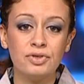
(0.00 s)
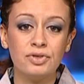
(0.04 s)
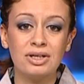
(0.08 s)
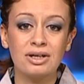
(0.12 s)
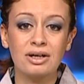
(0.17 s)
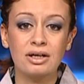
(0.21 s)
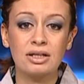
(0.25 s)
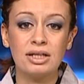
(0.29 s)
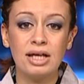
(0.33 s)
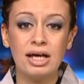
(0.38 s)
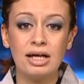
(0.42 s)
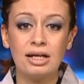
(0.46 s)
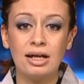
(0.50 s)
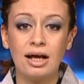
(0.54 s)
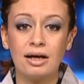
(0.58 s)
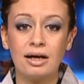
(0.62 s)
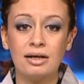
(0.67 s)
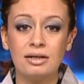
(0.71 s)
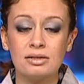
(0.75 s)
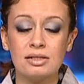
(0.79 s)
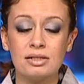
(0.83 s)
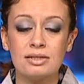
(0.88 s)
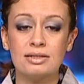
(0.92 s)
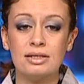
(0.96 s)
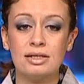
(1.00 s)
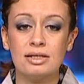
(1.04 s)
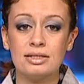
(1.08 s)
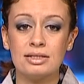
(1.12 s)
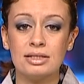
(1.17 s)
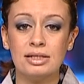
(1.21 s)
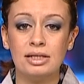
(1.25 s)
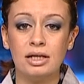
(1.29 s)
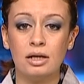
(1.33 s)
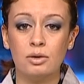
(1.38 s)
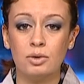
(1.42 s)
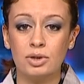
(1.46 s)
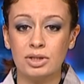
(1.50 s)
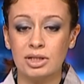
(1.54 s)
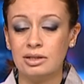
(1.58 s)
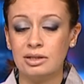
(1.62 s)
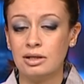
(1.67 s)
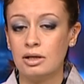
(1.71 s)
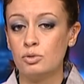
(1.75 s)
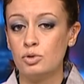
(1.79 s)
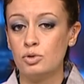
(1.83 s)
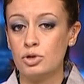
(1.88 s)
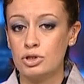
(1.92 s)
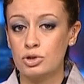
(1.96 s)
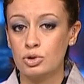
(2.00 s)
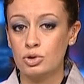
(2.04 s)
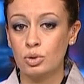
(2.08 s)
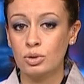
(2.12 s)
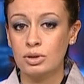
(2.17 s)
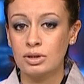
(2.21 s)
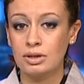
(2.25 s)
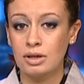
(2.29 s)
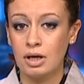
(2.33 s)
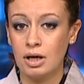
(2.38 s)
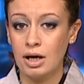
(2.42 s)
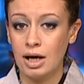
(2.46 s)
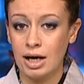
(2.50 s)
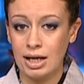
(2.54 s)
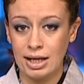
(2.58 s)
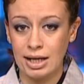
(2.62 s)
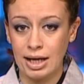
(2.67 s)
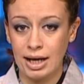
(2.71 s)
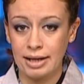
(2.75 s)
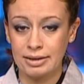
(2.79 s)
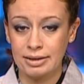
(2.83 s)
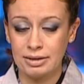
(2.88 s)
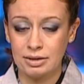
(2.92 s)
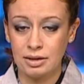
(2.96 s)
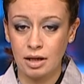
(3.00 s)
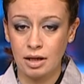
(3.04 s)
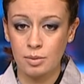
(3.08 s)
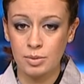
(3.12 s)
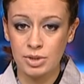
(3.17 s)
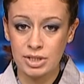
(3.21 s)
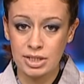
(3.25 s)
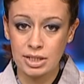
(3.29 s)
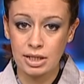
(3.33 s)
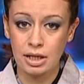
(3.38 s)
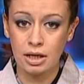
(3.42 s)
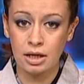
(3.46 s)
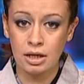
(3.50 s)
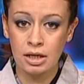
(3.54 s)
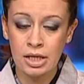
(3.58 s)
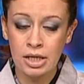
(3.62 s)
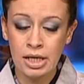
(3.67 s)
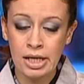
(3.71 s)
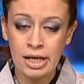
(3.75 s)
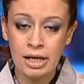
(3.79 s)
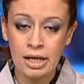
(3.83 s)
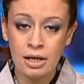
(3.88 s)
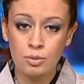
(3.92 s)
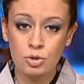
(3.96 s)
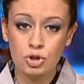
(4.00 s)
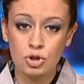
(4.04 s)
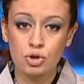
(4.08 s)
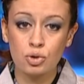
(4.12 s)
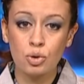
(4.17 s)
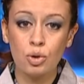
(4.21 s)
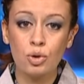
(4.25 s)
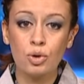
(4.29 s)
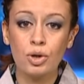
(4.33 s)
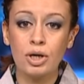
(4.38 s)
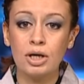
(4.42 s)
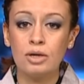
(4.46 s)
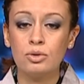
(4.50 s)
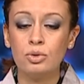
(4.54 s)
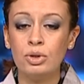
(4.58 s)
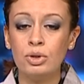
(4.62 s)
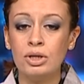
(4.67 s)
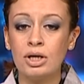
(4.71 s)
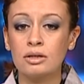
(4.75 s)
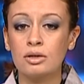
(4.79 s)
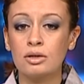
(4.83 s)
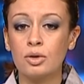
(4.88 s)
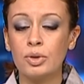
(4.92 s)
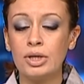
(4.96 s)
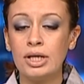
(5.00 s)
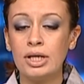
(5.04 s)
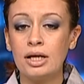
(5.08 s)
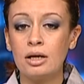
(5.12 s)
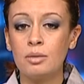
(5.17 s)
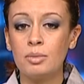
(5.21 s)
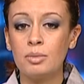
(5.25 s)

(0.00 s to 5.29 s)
إغناء الحياة السياسية وتداول السلطة على حد تعبيرها مشروع القانون يدعو إلى